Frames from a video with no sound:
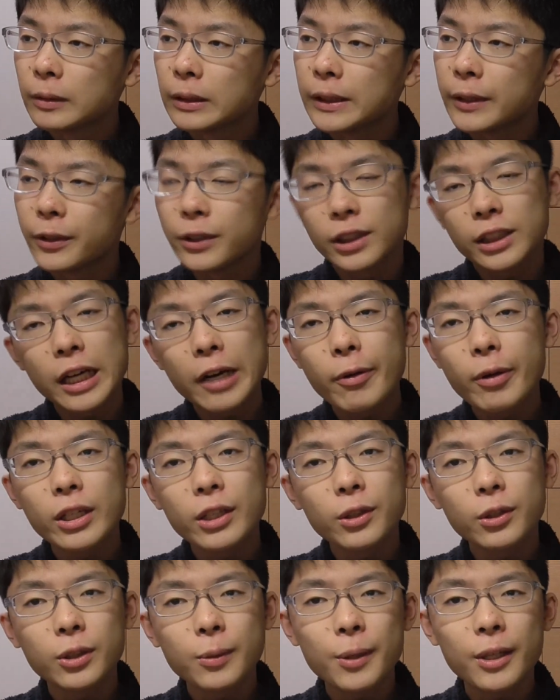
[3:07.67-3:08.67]
あと時間
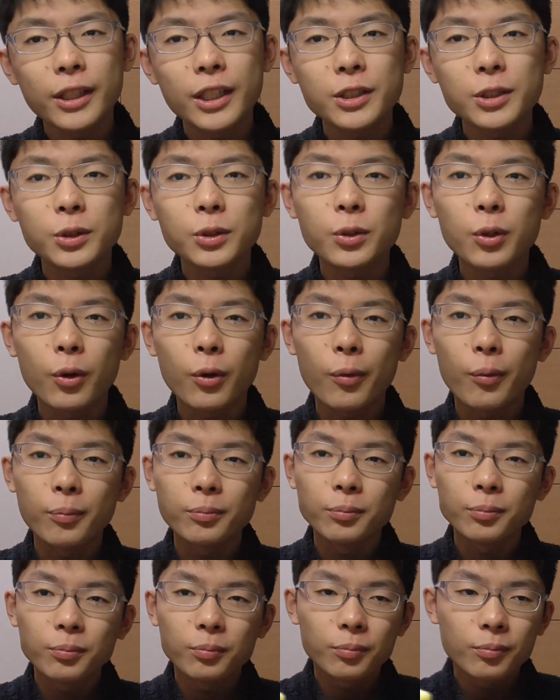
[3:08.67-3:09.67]
割の組み方ちょっと、
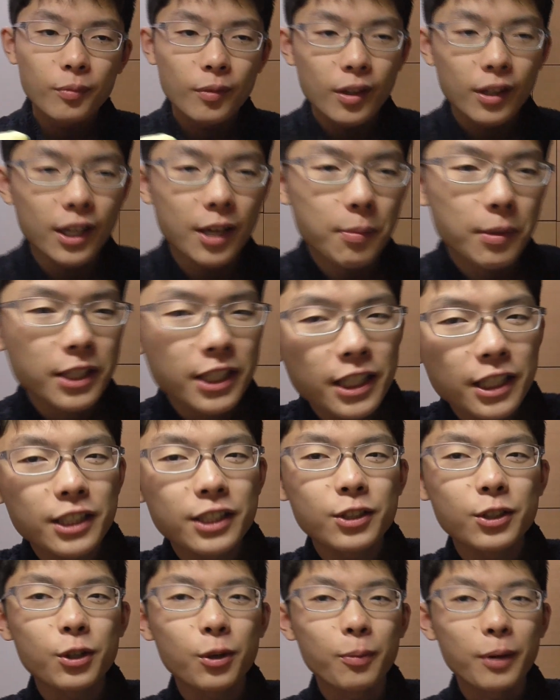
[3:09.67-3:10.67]
厳しい
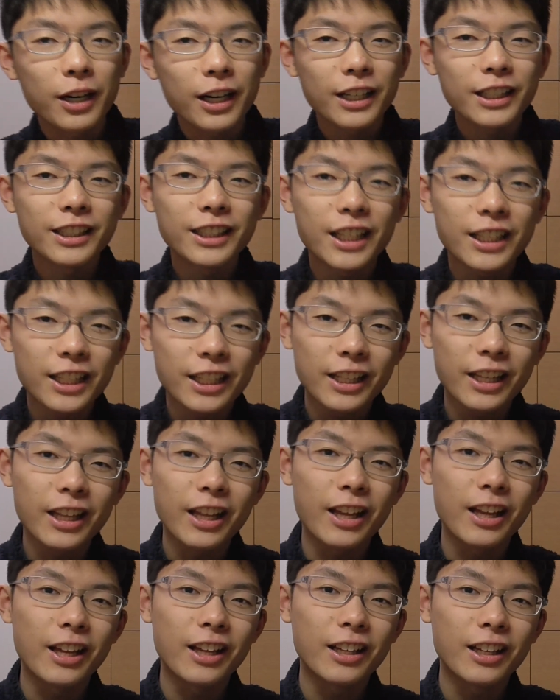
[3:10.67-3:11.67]
授業ばっかりになって
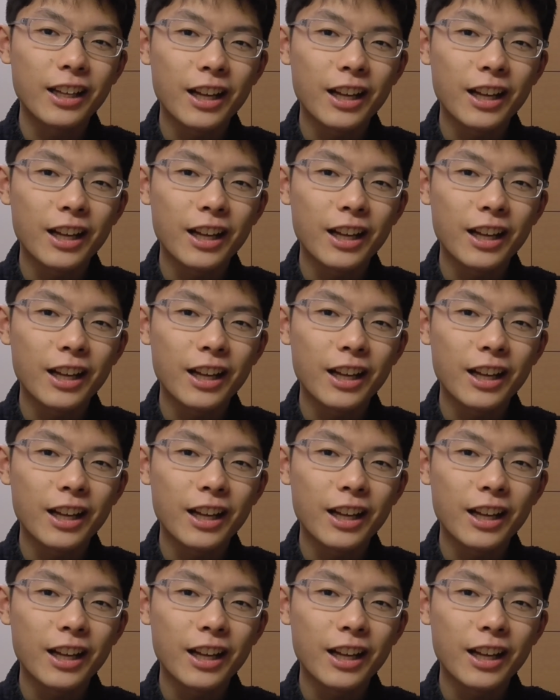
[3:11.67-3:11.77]
て、